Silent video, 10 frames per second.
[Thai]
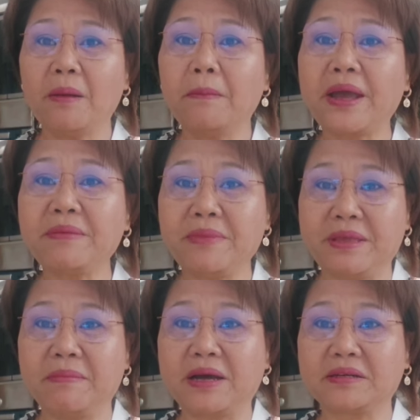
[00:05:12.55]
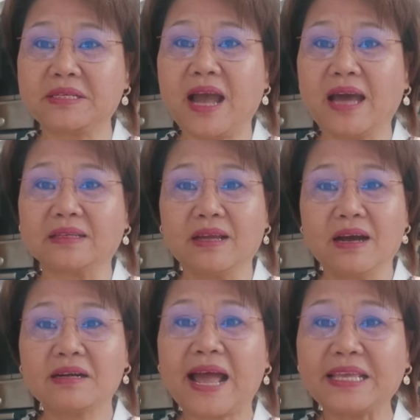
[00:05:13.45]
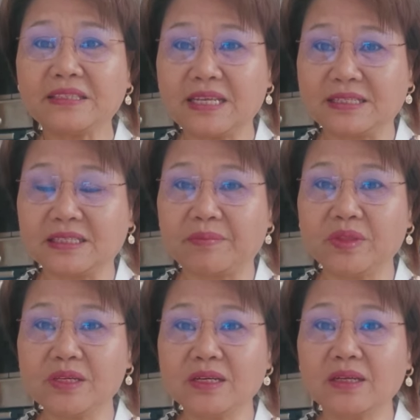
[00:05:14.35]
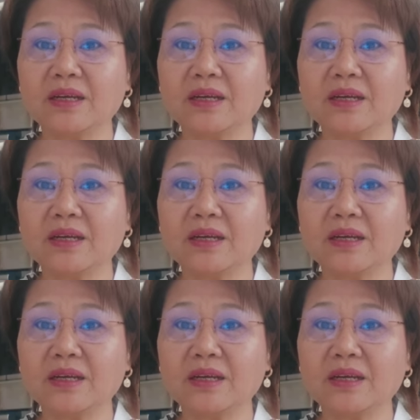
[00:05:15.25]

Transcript: ไม่มีมารยาทไร้จิตสำนึก